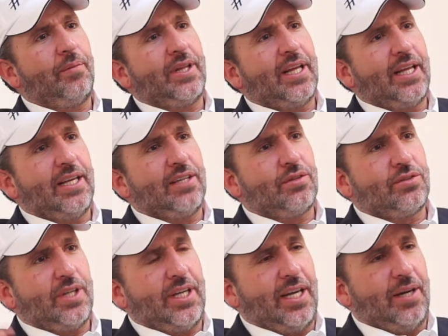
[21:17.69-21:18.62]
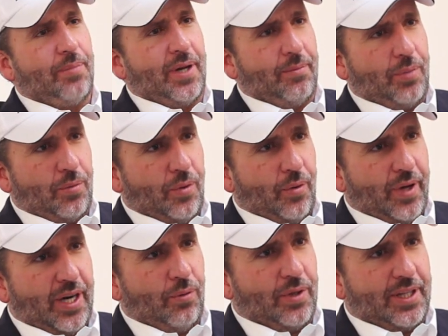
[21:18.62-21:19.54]
La mitad de eso se iría para
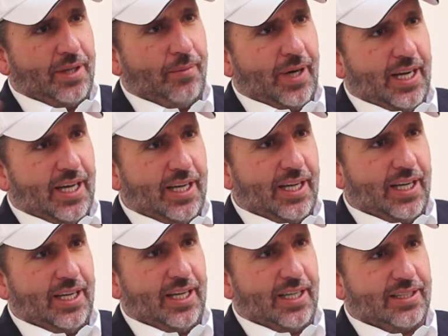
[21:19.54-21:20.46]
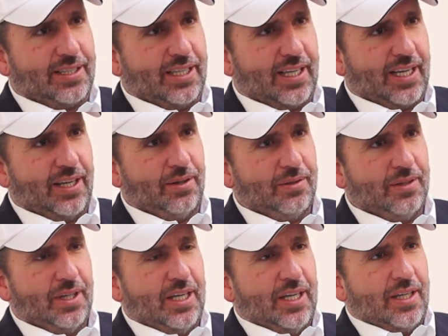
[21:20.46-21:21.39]
promover a Guatemala en el
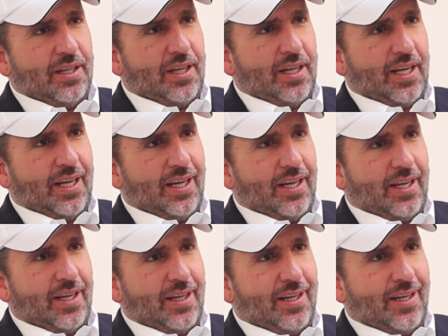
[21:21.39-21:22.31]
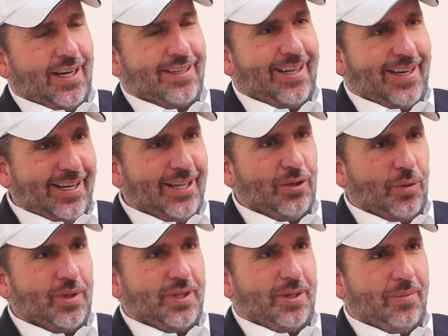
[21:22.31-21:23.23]
extranjero, eh,
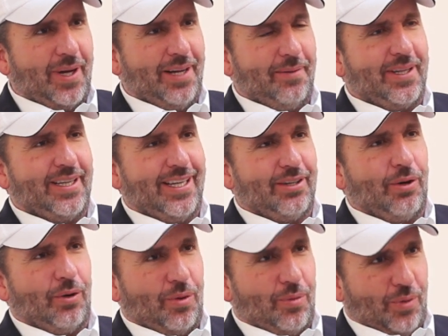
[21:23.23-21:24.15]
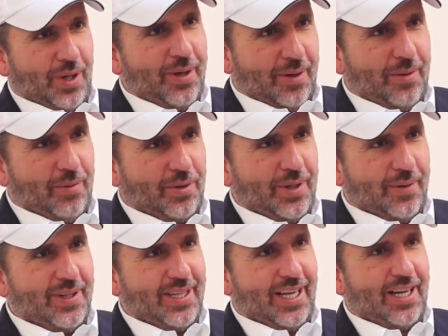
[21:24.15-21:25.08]
atrayendo a Guatemala y vendiéndolo como
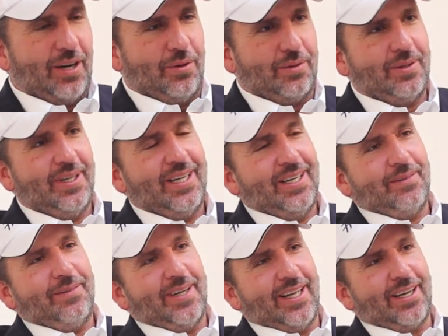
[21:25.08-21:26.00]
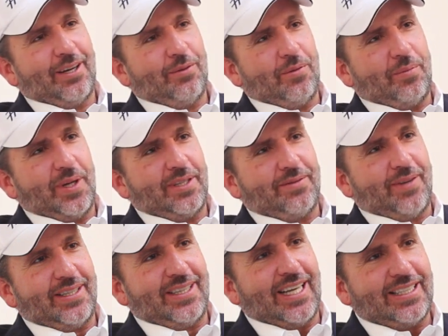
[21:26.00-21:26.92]
debemos de venderlo como un
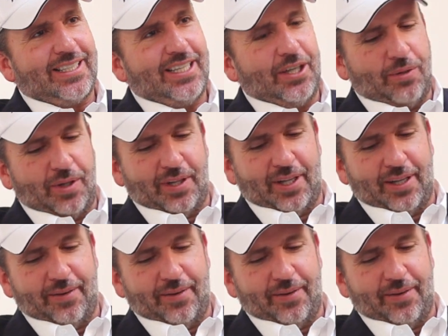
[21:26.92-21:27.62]
país fantástico y